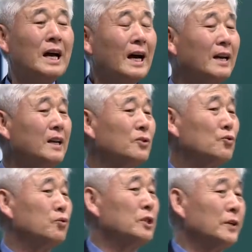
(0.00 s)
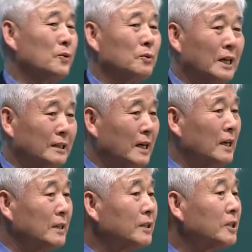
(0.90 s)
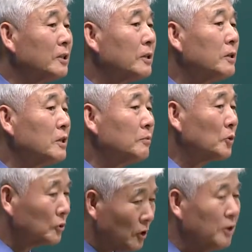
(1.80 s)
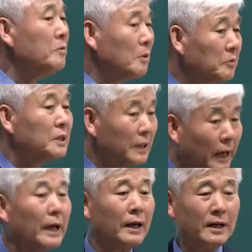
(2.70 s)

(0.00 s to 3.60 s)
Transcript: 하나의 숫자로 나타내는 건 지금도 틀림없는데